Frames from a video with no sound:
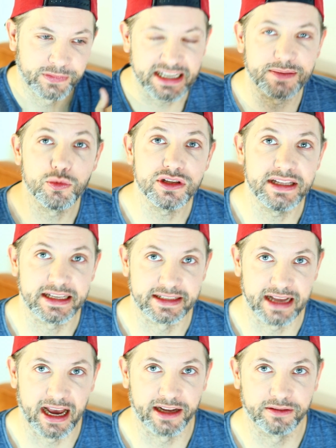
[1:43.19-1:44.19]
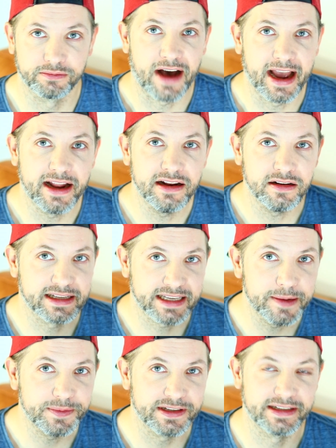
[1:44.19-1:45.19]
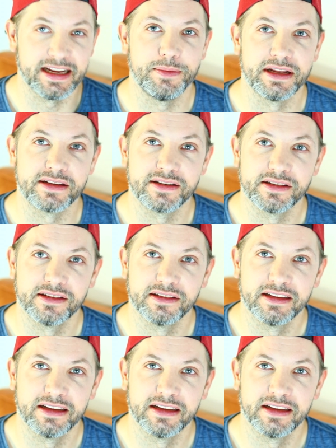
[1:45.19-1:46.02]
Das muss nicht sein, weil es gibt nämlich,